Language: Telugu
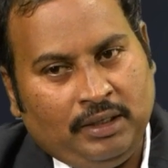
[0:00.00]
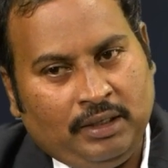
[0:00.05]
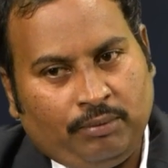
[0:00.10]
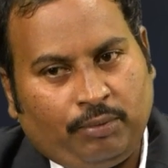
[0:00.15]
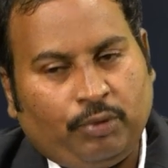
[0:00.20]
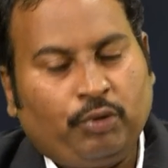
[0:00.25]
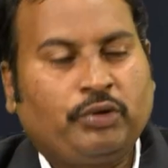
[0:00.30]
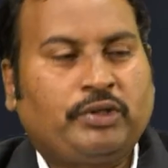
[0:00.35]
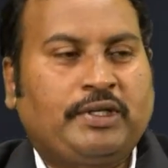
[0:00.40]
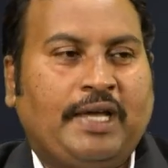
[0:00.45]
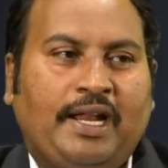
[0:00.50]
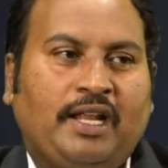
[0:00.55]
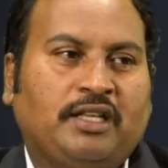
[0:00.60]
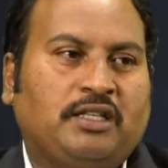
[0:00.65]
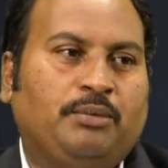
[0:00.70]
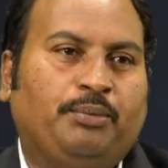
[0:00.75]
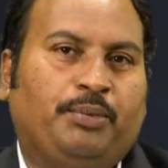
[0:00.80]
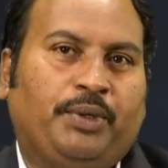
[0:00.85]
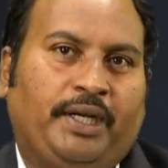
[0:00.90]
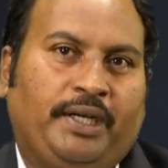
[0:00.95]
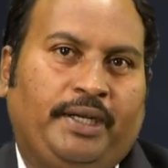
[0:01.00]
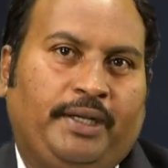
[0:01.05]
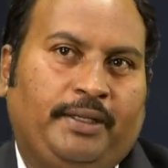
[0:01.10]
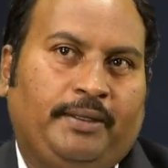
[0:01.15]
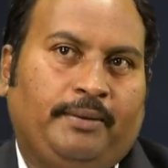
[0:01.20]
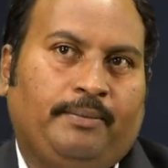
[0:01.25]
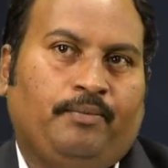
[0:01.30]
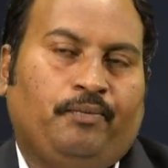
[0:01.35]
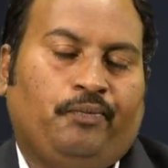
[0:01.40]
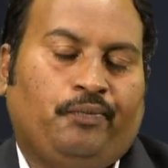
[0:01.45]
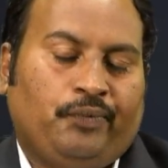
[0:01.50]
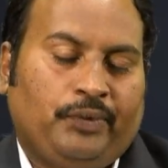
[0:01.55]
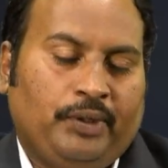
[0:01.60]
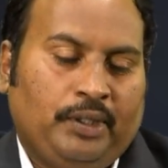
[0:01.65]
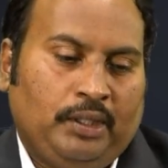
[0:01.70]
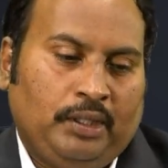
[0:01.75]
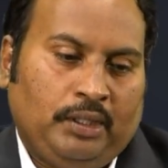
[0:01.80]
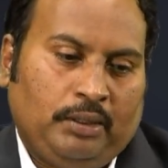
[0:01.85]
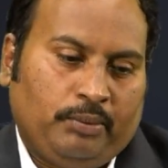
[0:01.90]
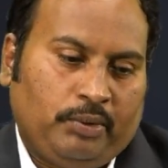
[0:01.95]
ఇప్పుడు చాలా సింపుల్ అండి
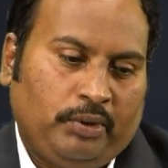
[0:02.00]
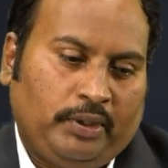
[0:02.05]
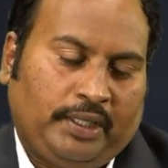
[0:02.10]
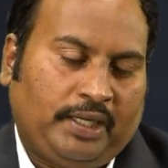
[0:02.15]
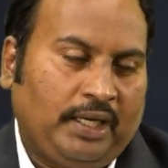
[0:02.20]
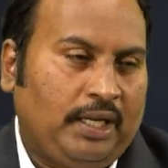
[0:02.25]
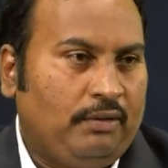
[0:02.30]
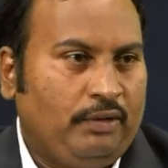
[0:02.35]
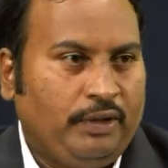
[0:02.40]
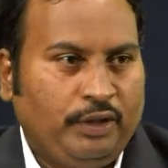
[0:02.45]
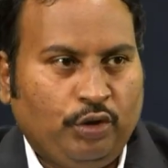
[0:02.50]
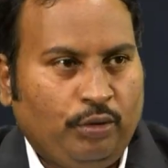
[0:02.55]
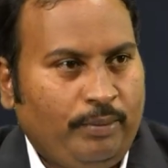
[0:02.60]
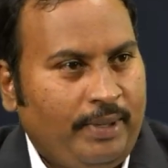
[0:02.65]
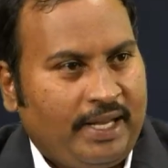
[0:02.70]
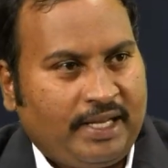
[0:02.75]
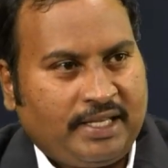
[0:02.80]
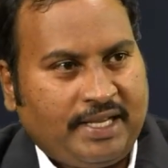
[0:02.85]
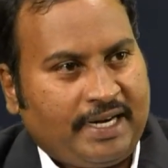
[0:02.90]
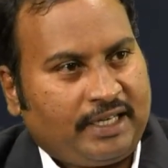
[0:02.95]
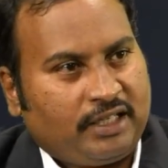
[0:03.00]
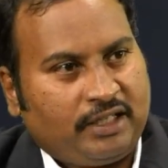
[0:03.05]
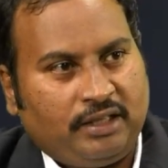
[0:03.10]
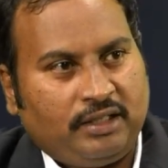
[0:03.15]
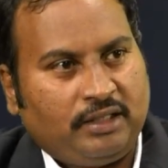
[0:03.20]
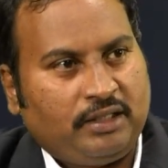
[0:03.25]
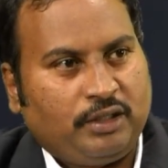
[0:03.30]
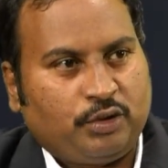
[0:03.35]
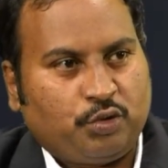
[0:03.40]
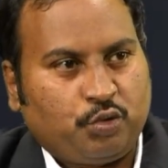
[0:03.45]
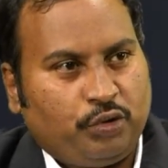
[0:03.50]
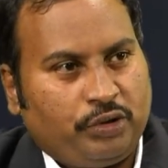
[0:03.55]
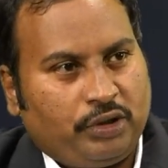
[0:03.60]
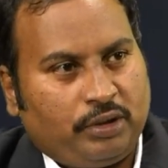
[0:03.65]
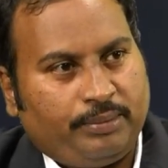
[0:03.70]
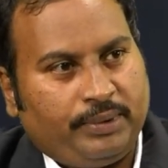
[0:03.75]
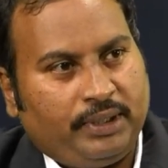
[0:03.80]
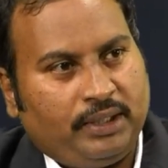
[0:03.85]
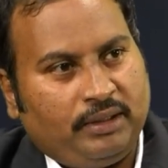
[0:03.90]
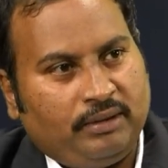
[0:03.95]
ఇప్పుడు ఇక్కడేమో హిందూ మ్యారేజ్ యాక్ట్ కింద
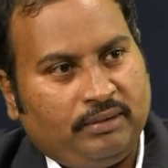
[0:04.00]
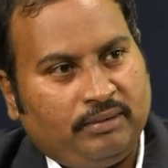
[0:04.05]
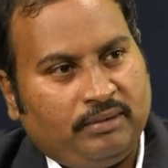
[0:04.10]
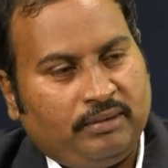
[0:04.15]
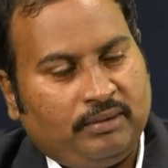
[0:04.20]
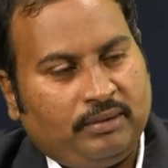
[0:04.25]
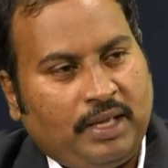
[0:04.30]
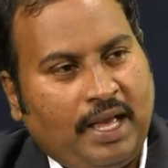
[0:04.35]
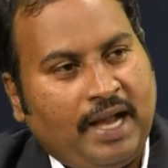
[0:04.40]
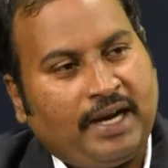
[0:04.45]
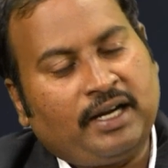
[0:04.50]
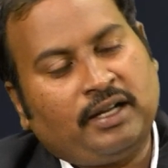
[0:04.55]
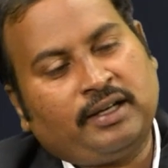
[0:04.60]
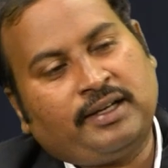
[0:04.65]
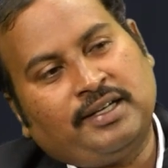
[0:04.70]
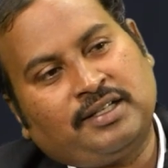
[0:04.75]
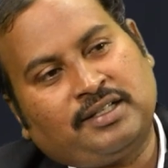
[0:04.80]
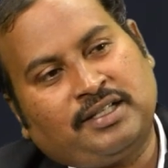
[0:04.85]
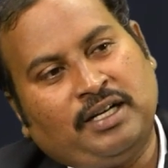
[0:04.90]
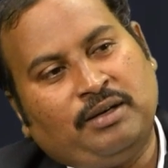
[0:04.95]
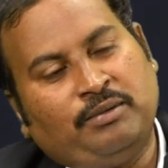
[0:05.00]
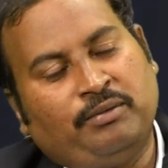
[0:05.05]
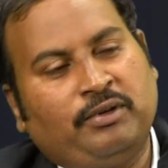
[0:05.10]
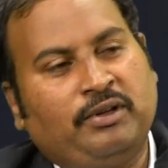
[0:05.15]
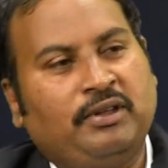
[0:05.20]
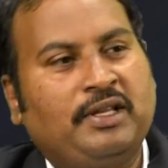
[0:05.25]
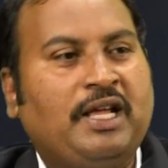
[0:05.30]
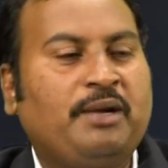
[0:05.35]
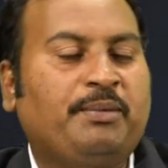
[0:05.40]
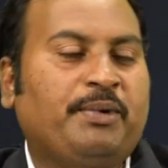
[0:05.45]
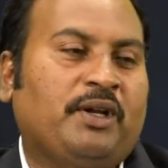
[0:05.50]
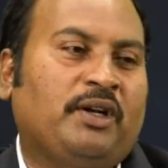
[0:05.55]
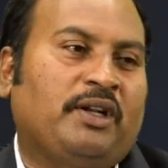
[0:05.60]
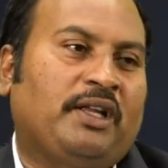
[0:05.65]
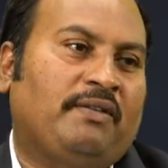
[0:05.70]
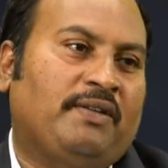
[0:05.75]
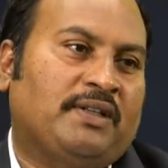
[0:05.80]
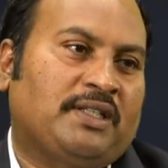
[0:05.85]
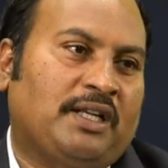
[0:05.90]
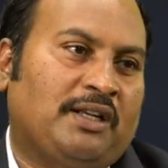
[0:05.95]
చేసుకుంటారు అక్కడ క్రిస్టియన్ దాని పక్కన
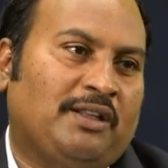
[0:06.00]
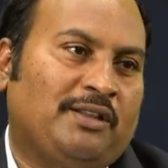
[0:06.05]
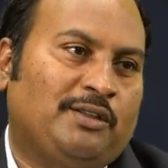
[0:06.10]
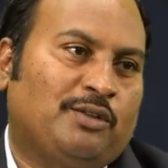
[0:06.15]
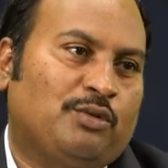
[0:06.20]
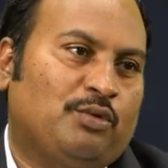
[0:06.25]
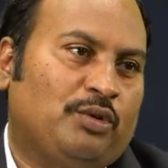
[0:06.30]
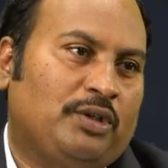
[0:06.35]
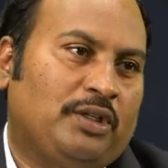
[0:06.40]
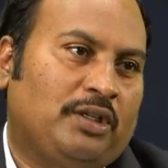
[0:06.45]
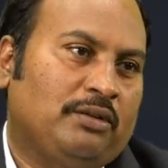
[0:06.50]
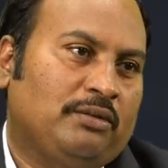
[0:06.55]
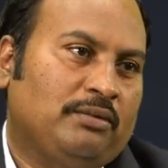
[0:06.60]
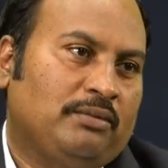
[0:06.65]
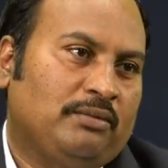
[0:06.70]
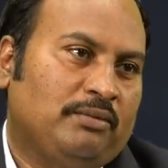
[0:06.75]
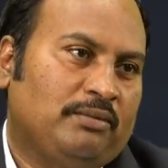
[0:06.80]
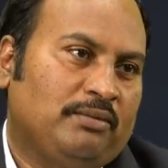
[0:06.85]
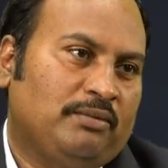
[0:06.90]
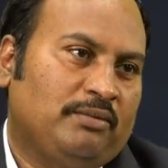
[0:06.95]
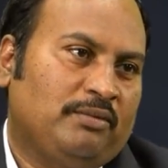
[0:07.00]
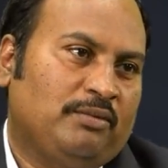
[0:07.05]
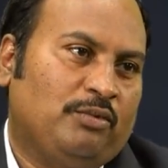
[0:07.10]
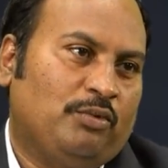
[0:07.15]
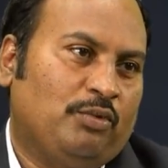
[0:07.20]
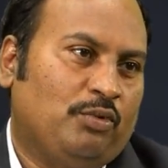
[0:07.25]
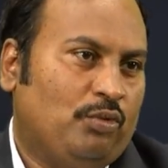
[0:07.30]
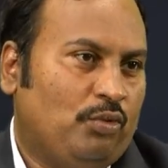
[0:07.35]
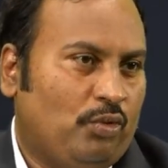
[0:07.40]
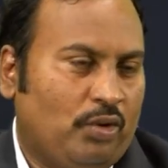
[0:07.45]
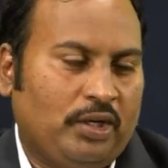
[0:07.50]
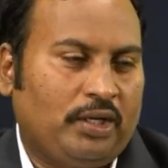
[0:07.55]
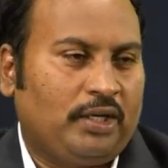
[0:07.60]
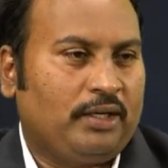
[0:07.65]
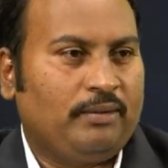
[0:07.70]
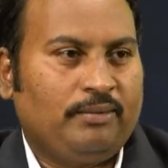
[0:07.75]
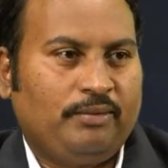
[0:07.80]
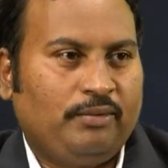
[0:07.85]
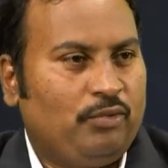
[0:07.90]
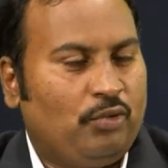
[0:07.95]
డైవర్స్ ఎట్లా తీసుకుంటారు
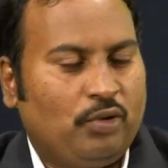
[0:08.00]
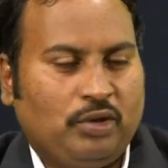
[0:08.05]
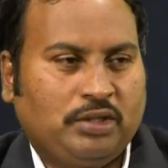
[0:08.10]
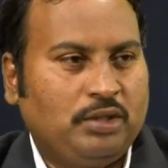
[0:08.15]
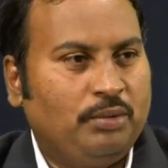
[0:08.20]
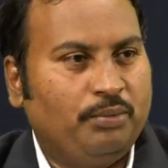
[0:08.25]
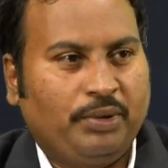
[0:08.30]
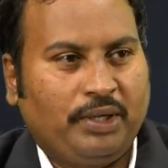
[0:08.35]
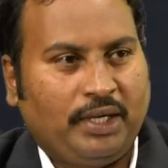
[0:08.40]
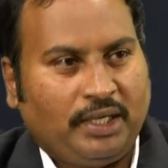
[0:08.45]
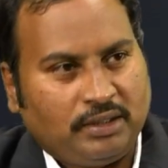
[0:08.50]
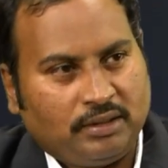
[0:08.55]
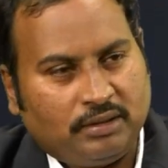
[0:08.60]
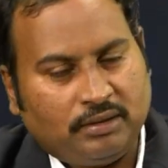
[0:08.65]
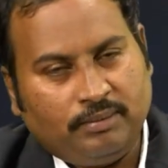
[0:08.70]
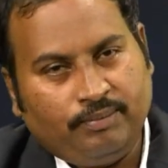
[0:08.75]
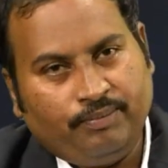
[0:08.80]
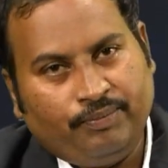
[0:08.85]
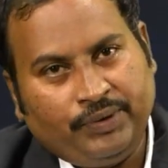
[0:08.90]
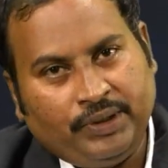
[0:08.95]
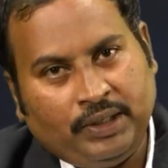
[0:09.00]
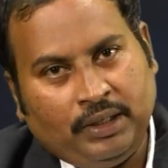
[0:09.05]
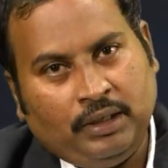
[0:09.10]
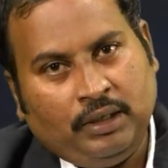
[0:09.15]
ఒక సింపుల్ లాజిక్ mm. mm.